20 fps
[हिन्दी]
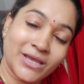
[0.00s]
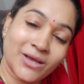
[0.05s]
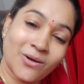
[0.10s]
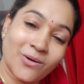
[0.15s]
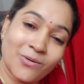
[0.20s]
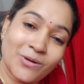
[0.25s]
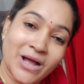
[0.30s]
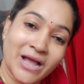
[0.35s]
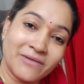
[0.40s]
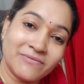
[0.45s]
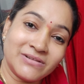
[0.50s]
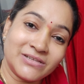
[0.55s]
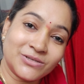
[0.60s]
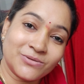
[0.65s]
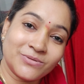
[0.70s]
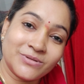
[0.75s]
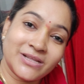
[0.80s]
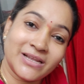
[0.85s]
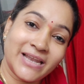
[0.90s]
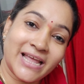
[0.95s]
किया होगा आई विल
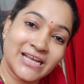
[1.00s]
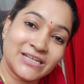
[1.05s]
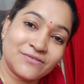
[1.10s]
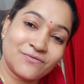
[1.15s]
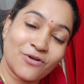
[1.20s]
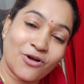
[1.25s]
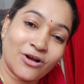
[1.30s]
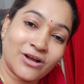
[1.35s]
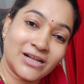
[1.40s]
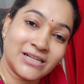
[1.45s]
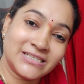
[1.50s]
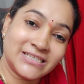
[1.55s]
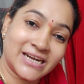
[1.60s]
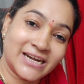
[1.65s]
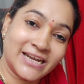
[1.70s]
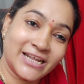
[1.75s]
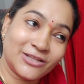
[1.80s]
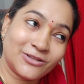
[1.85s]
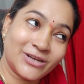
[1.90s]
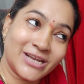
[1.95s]
सी द नेक्स्ट ब्लॉग कल
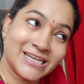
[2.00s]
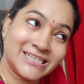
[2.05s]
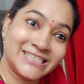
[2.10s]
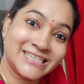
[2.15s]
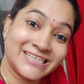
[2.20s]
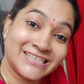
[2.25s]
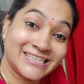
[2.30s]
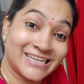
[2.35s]
संडे तो लेट्स